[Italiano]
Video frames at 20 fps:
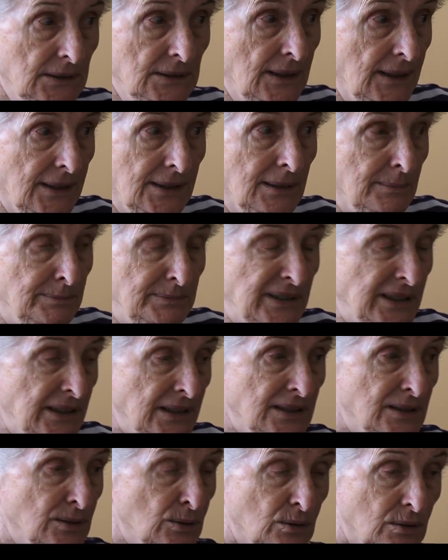ha
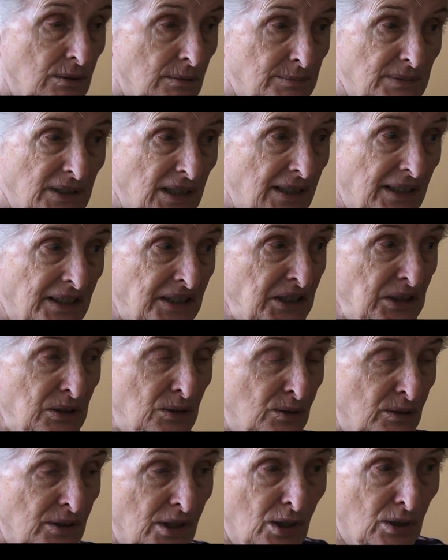capito, perché
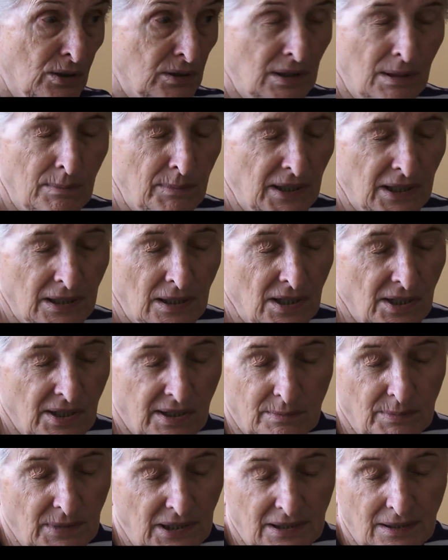io ero
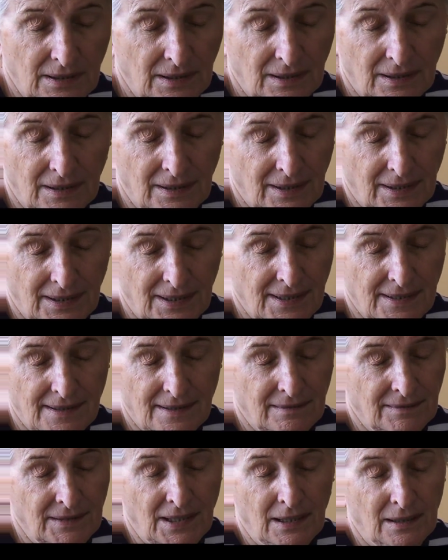timidissima da,
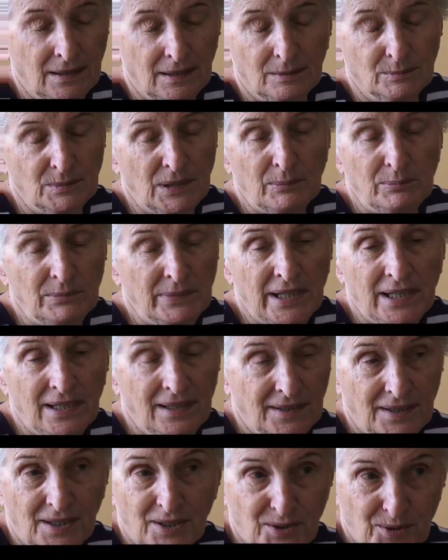da
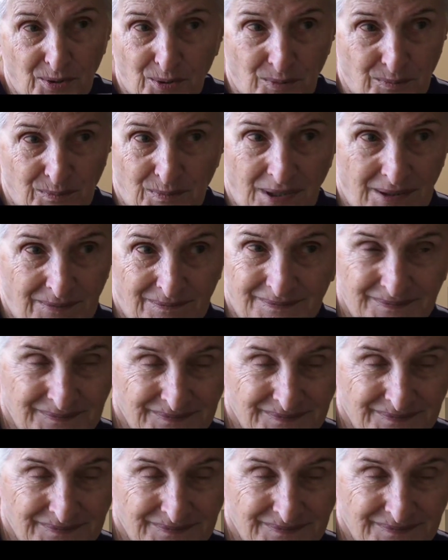bambina, insomma.